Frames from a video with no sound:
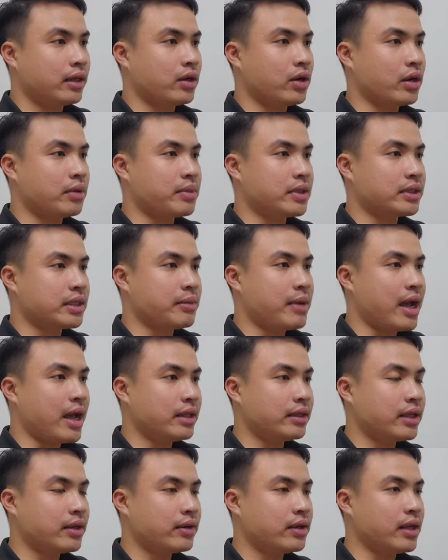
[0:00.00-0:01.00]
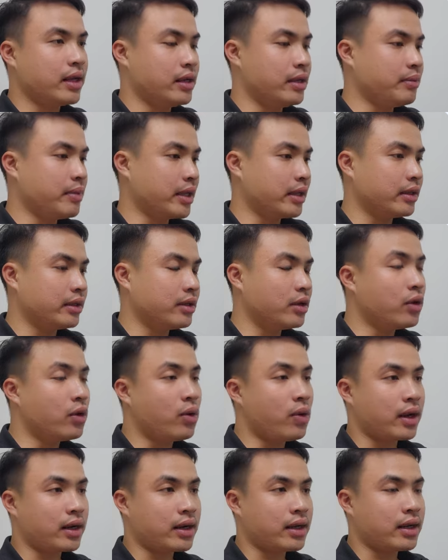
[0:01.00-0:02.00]
rồi mình sẽ bán theo cái lệ limit
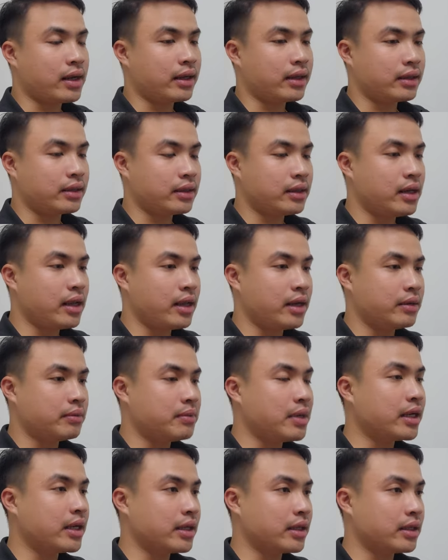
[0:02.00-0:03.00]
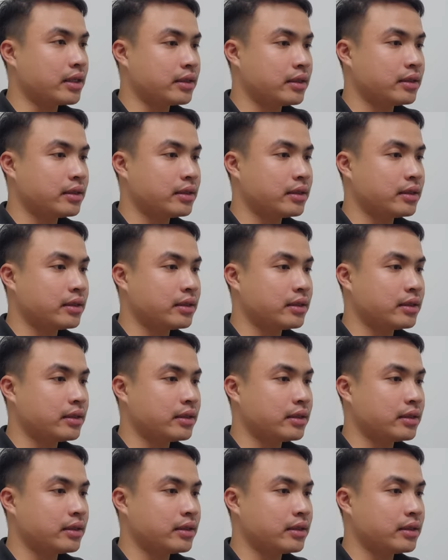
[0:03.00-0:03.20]
hoặc là cái lệ market